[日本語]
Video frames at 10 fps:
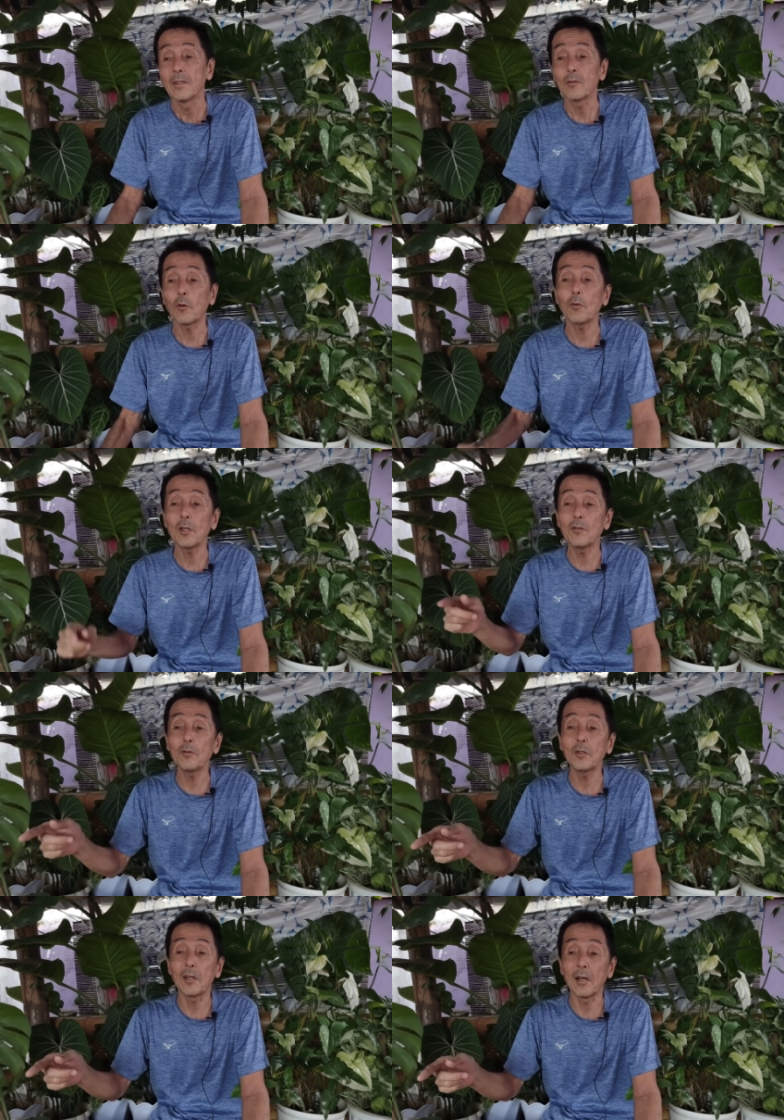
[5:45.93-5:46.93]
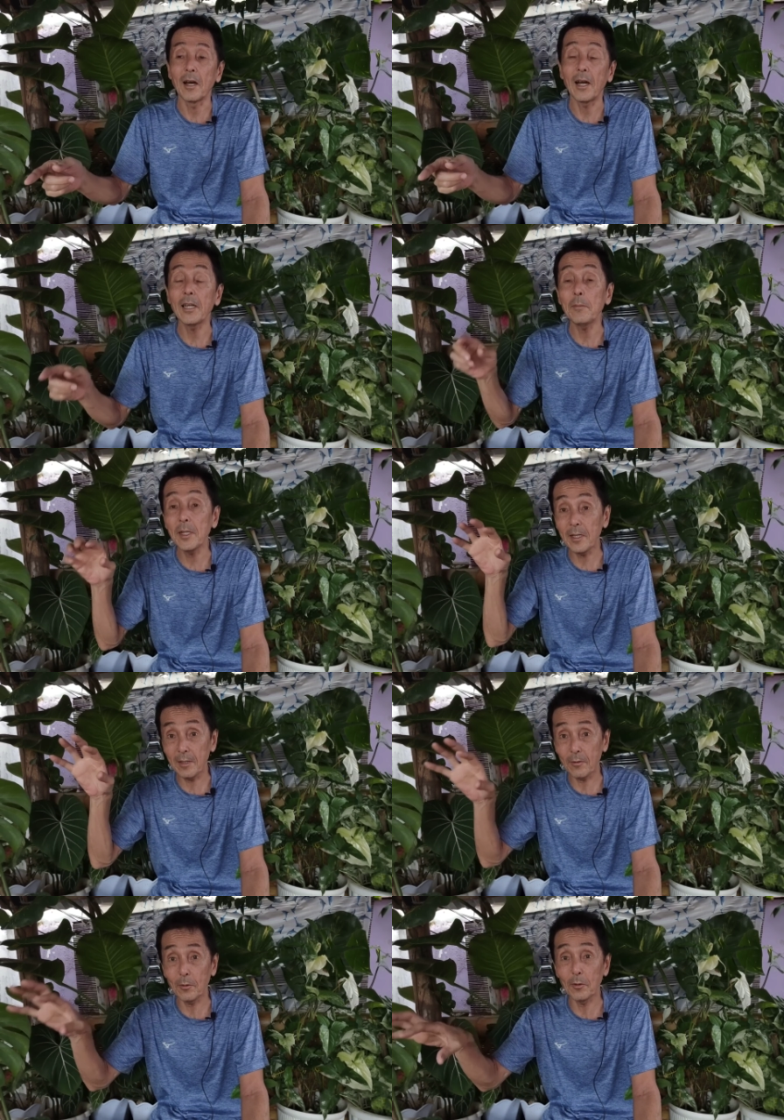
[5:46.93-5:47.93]
で、そこに着いたら、早め
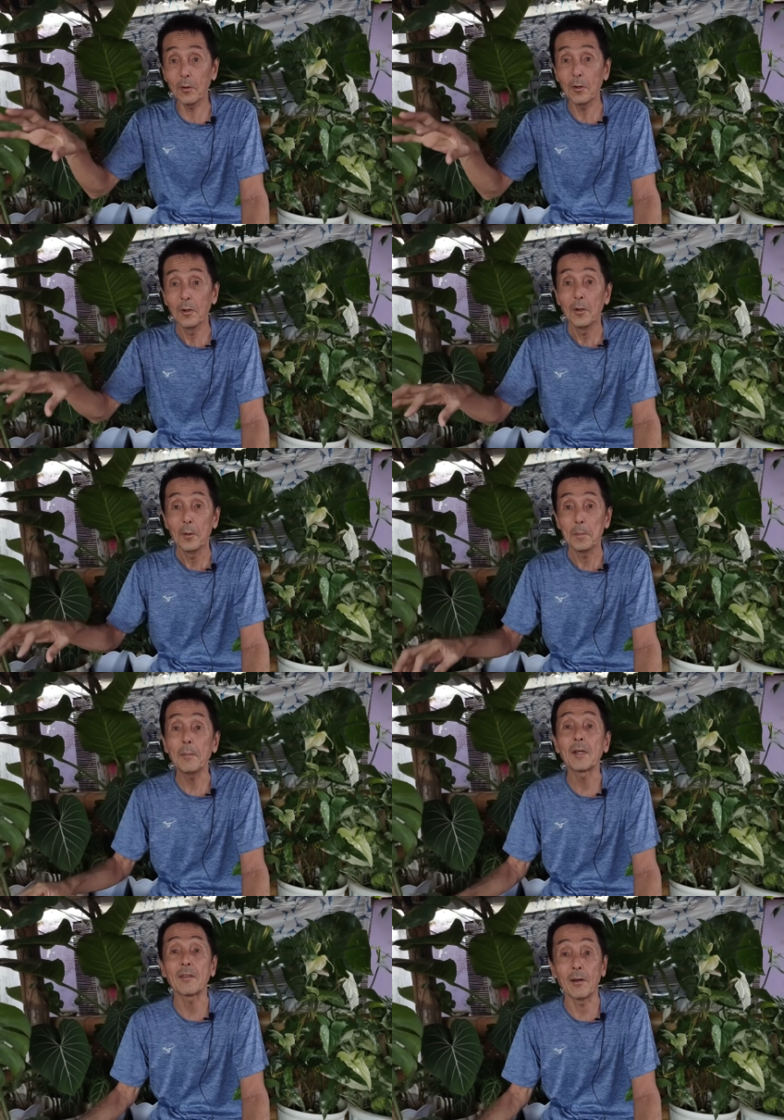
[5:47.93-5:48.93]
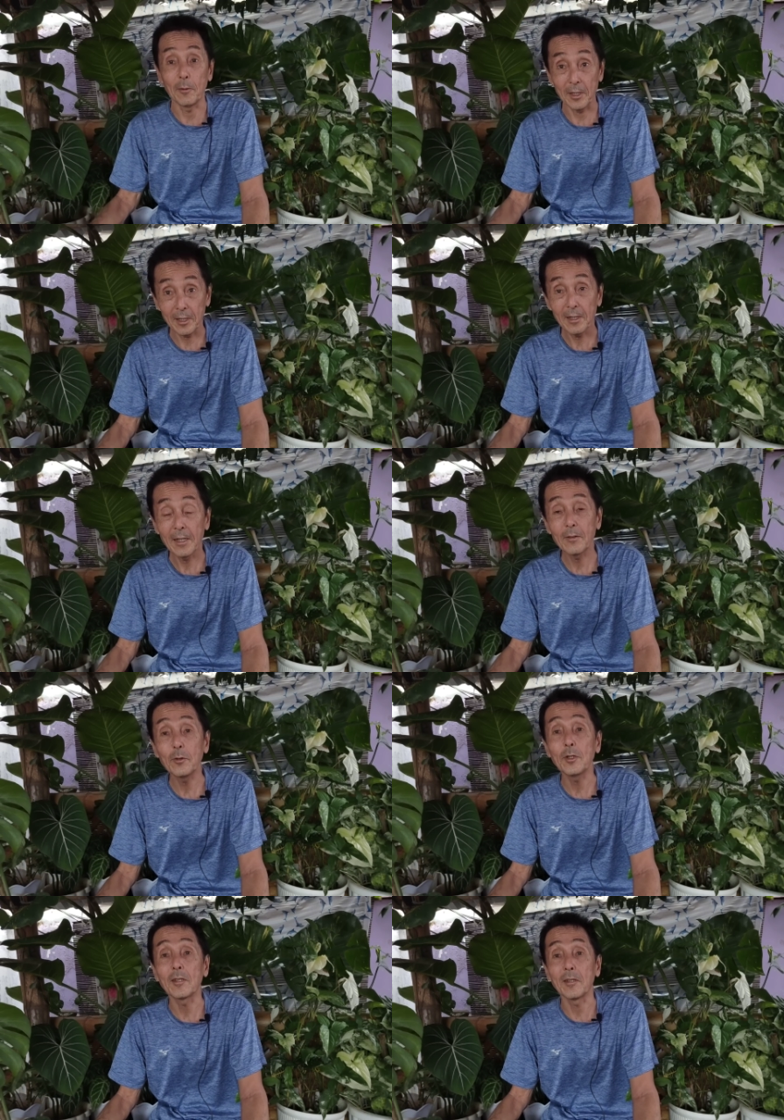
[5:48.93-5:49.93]
にそのママさんはね、
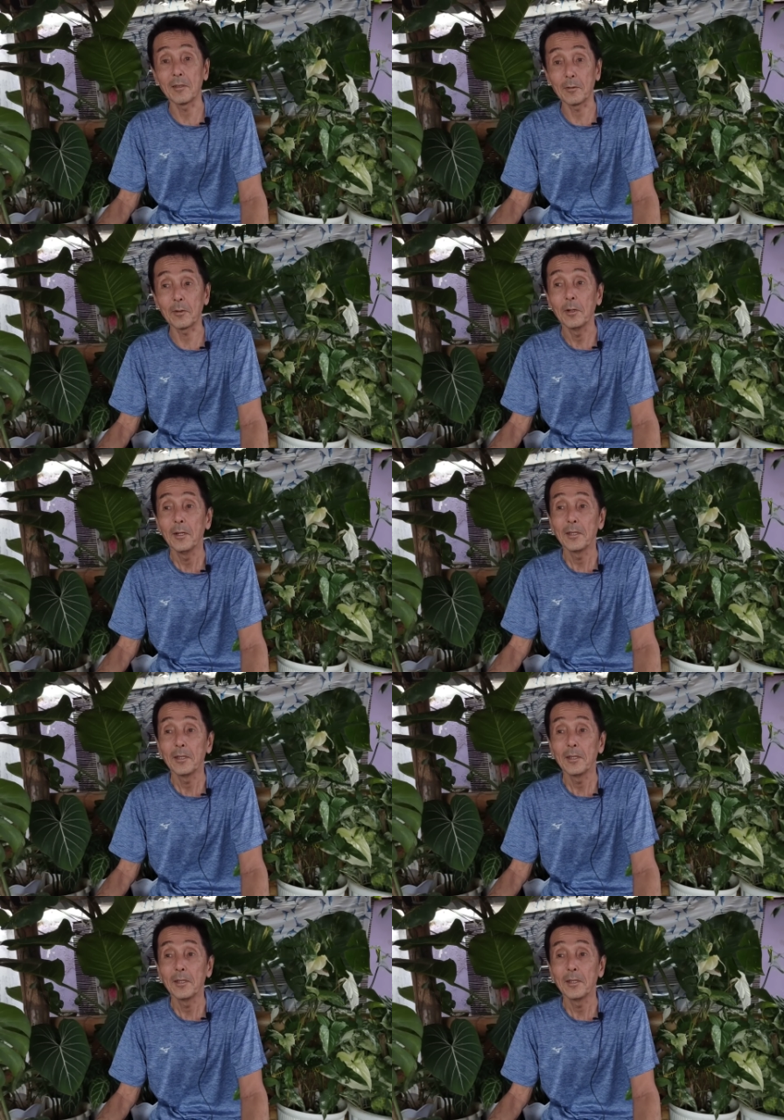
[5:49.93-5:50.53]
ついてたんです。